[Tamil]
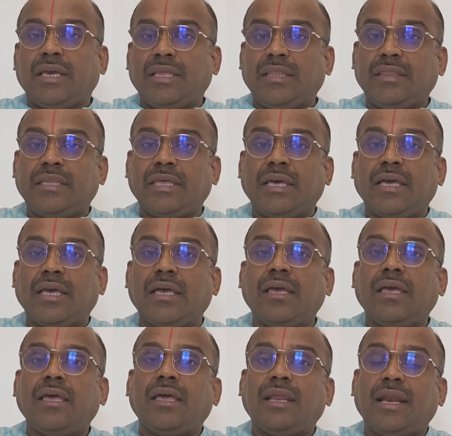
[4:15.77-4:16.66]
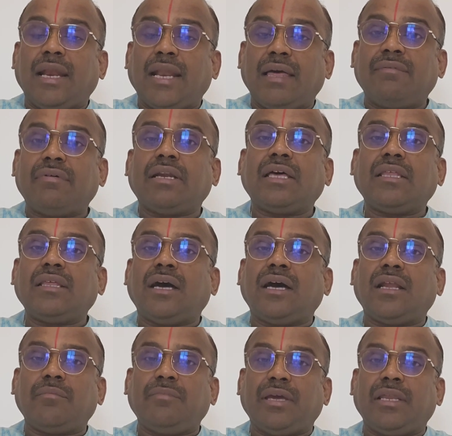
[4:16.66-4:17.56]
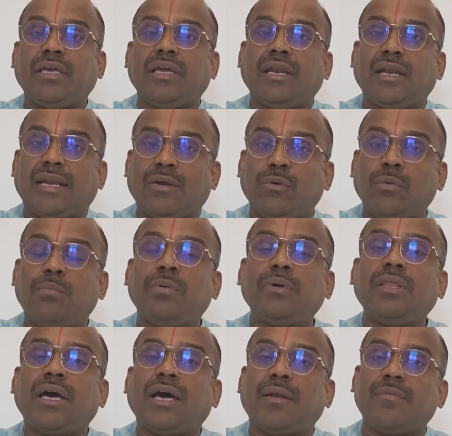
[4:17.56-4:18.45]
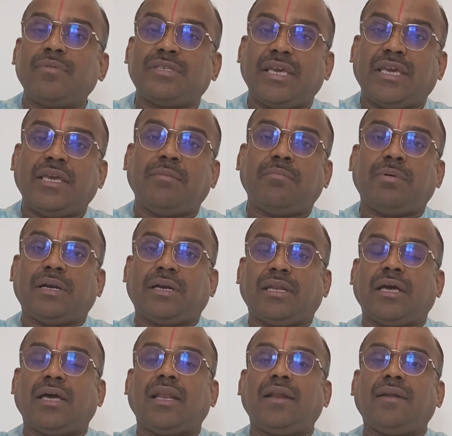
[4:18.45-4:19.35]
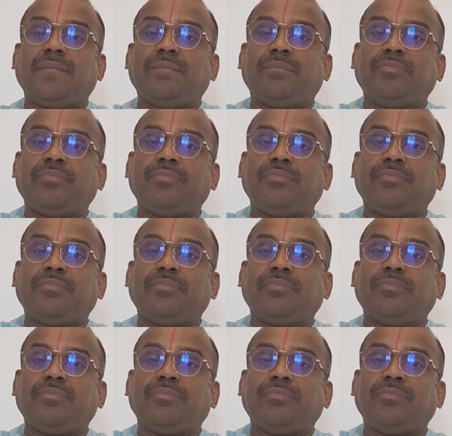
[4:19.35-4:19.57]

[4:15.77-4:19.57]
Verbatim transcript: இந்த லவண தானம் என்கின்ற உப்பு தானம் செய்யப்பட்டால்